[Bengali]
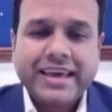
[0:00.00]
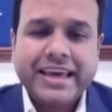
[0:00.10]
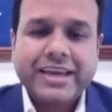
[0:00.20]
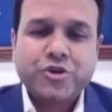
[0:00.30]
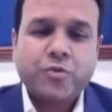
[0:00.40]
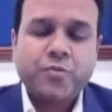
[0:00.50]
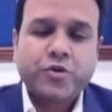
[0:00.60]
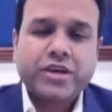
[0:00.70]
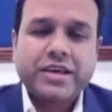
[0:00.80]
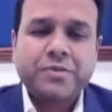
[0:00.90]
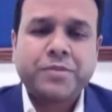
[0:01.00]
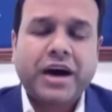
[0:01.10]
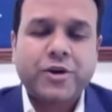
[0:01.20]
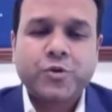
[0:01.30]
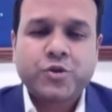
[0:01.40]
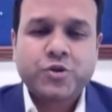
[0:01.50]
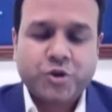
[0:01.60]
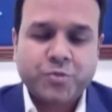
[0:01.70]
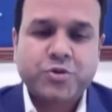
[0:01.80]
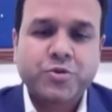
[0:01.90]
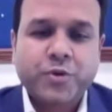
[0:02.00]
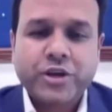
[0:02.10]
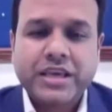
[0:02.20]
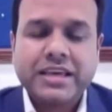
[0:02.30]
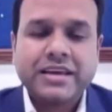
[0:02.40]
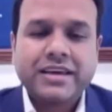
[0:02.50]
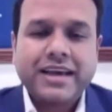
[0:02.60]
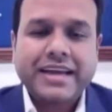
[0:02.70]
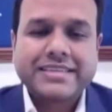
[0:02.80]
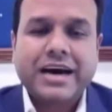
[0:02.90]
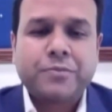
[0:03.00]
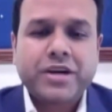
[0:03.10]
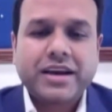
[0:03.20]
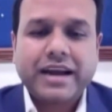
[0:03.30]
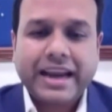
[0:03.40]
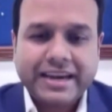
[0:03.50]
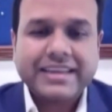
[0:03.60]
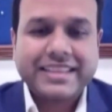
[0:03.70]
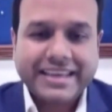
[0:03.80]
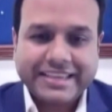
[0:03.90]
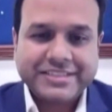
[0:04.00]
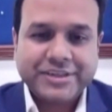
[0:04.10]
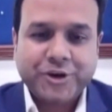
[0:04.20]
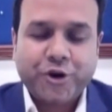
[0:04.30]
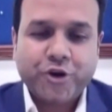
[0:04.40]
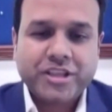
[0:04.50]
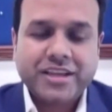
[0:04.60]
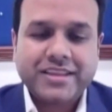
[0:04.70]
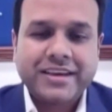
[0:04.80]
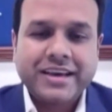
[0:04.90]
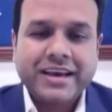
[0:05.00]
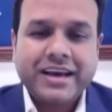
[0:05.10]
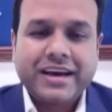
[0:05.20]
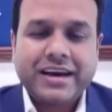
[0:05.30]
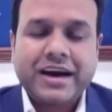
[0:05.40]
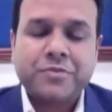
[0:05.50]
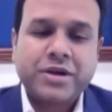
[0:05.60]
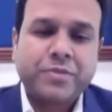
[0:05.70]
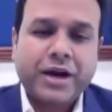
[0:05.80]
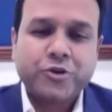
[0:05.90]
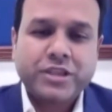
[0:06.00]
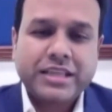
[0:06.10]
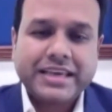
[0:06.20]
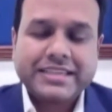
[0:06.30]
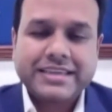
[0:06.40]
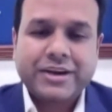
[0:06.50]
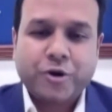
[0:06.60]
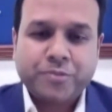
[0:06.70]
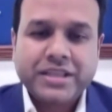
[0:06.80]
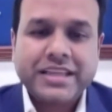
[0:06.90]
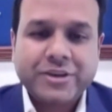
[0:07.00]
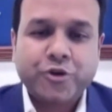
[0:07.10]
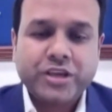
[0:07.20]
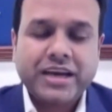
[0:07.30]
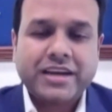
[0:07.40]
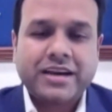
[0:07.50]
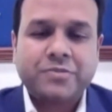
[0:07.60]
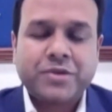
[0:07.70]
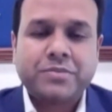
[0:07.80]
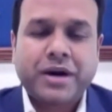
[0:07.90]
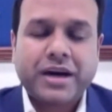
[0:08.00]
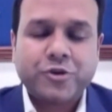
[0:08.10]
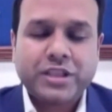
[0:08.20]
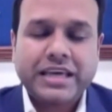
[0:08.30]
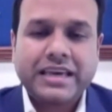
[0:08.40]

এই সম্পর্কে ভারত সবসময় একটা আপার হ্যান্ডে থেকেছে অর্থাৎ আমরা ভারত থেকে যা রপ্তানি করি আর আমরা ভারতে